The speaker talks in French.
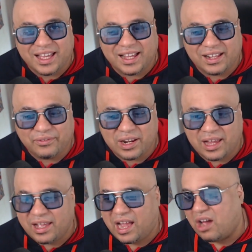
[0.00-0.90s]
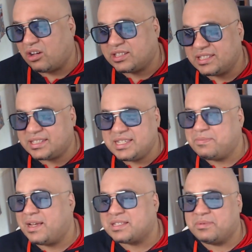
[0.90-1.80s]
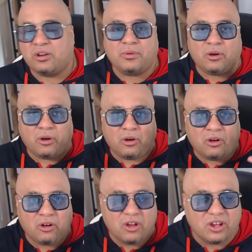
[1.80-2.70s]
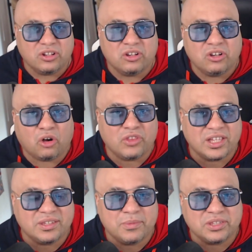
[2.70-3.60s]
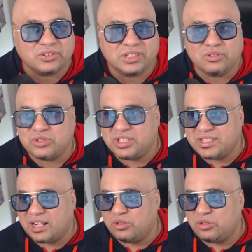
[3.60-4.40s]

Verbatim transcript: Hein, voilà, alors qu'est-ce qui se passe ben, on, euh, a des, maintenant des logiciels de